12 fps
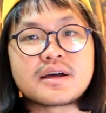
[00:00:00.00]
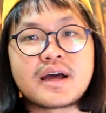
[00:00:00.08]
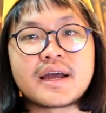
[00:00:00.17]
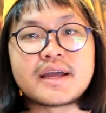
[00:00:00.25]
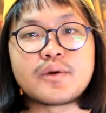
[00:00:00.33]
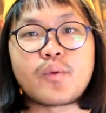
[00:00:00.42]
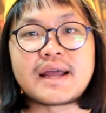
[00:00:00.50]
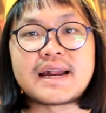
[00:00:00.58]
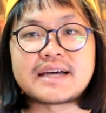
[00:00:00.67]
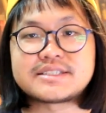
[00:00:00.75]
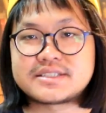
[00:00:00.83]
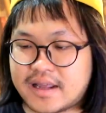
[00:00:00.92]
ไอไว
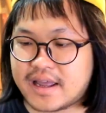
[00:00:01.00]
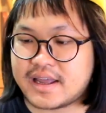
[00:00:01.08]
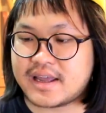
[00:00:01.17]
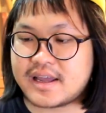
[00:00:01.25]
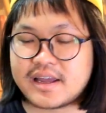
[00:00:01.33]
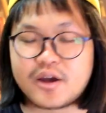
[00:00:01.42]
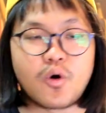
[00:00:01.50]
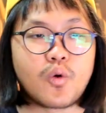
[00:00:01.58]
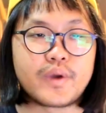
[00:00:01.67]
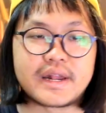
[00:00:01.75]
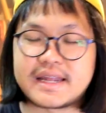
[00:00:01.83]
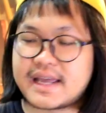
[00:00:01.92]
รัสไอโค
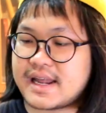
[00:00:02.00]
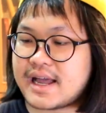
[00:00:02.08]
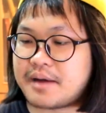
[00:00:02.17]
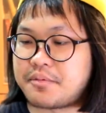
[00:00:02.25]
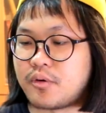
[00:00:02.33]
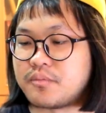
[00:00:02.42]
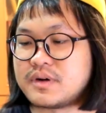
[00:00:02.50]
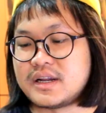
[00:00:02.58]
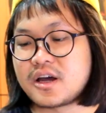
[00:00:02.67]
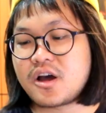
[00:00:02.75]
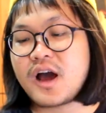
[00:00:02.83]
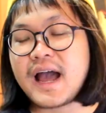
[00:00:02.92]
วิดนี้นะครับผม
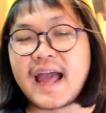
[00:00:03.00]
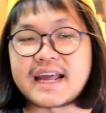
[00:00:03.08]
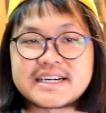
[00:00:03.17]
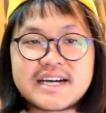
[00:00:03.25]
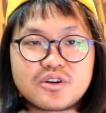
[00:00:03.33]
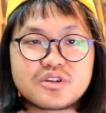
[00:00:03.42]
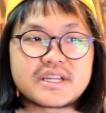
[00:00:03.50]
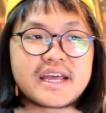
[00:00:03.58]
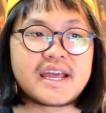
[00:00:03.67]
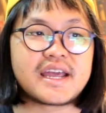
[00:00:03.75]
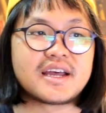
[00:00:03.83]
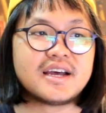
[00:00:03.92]
แล้วก็ขายเครื่องดนต
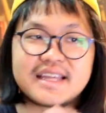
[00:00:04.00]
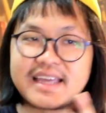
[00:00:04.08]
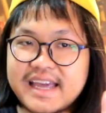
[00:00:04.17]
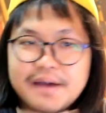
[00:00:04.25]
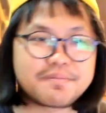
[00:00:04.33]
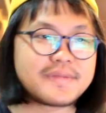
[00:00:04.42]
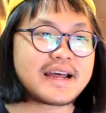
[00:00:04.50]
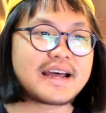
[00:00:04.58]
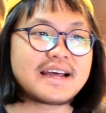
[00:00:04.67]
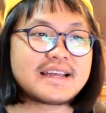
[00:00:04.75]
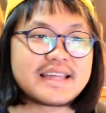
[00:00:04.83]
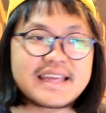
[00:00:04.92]
รีเงียบนะ
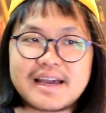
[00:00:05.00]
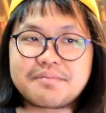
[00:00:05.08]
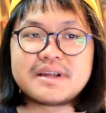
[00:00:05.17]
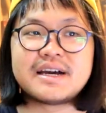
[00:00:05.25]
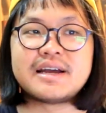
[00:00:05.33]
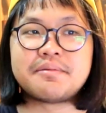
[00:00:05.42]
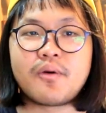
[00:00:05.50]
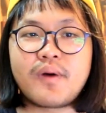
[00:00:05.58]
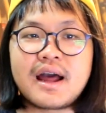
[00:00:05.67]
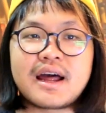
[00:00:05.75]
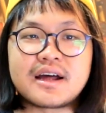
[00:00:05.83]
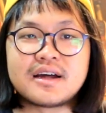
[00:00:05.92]
ฮะเงียบเลย เพราะ
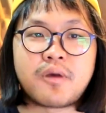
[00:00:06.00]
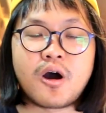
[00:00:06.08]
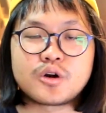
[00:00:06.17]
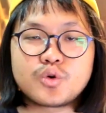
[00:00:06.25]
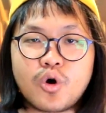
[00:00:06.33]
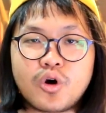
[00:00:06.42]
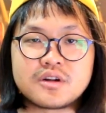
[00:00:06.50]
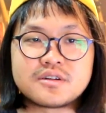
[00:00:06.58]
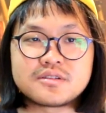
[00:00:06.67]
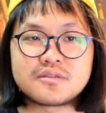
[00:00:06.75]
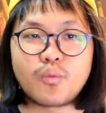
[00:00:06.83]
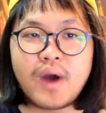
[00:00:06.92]
ว่าพอพอทุกคน
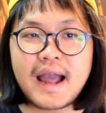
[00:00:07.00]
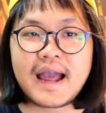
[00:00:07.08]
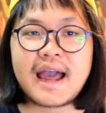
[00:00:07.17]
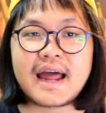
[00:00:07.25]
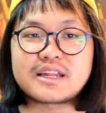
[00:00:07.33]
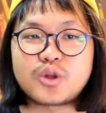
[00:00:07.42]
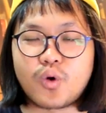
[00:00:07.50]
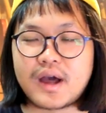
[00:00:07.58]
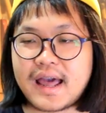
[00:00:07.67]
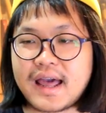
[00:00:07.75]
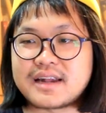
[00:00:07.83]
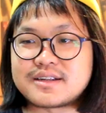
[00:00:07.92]
ว่างงานตก
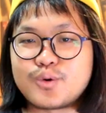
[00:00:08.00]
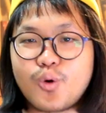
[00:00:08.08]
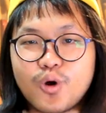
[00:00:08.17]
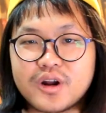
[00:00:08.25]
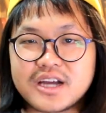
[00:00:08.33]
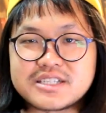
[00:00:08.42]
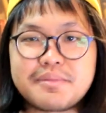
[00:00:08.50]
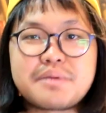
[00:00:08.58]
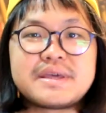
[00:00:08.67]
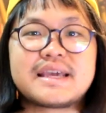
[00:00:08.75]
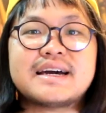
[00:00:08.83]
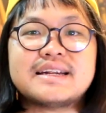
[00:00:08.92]
งาน ทุกคนก็จะไม่
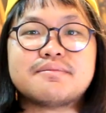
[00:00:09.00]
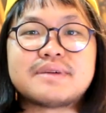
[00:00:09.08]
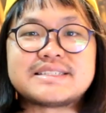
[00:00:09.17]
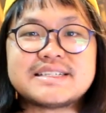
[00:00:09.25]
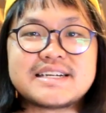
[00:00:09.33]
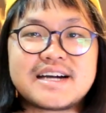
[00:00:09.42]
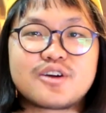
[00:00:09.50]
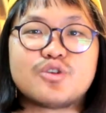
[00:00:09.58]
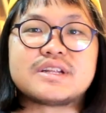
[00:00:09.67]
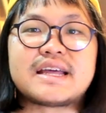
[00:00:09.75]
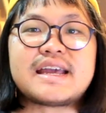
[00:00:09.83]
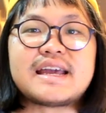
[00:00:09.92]
มีเงินมาซื้อเครื่องด
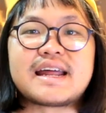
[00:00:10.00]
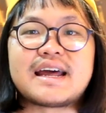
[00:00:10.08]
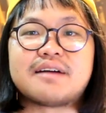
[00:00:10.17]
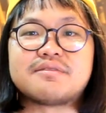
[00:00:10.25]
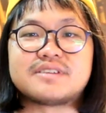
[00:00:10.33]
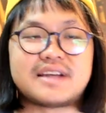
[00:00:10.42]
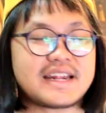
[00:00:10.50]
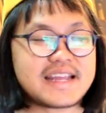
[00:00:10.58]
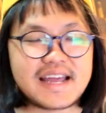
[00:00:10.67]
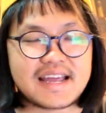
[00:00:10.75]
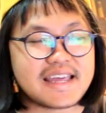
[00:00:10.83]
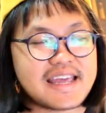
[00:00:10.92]
นตรีนะครับอัน
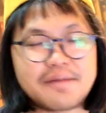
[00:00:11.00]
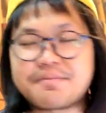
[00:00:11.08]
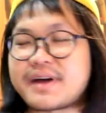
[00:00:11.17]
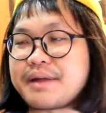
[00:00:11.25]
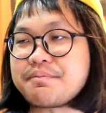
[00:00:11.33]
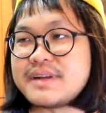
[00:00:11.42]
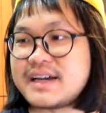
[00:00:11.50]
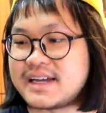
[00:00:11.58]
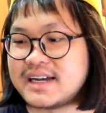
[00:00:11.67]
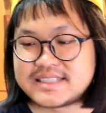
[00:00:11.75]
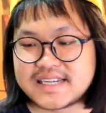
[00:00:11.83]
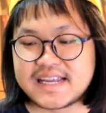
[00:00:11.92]
นี้เงียบกริบเลย
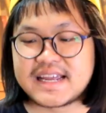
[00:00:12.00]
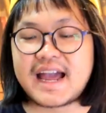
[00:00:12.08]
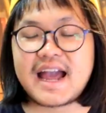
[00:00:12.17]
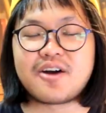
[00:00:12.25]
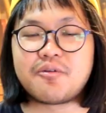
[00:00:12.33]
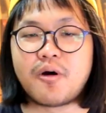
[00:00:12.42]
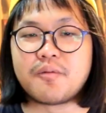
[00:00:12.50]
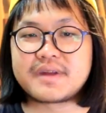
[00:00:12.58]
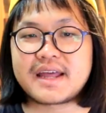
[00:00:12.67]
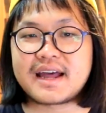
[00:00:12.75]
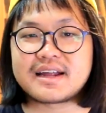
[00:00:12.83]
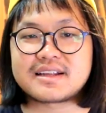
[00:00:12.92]
4 อย่างของผม
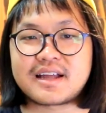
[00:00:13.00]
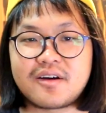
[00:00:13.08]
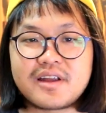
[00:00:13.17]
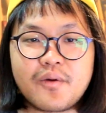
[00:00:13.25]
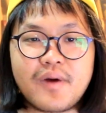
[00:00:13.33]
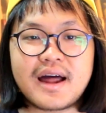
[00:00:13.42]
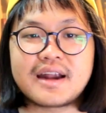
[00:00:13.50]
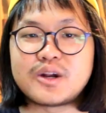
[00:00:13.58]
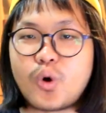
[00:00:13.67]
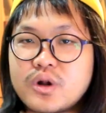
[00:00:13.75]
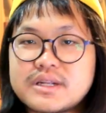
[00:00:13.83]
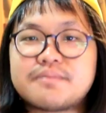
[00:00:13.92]
เนี่ยเขาเรียกว่า
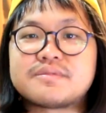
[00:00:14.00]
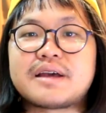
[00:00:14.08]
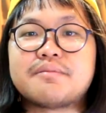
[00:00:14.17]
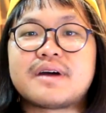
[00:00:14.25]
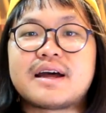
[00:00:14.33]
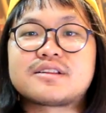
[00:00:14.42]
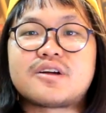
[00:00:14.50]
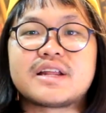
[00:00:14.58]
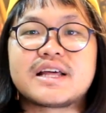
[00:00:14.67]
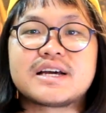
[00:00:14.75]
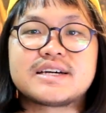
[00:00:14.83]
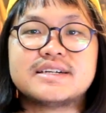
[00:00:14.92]
โดนเต็มๆนะฮะตอน
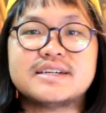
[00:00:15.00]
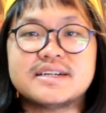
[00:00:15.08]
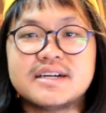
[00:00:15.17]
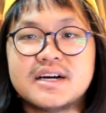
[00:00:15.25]
นี้ก็คือ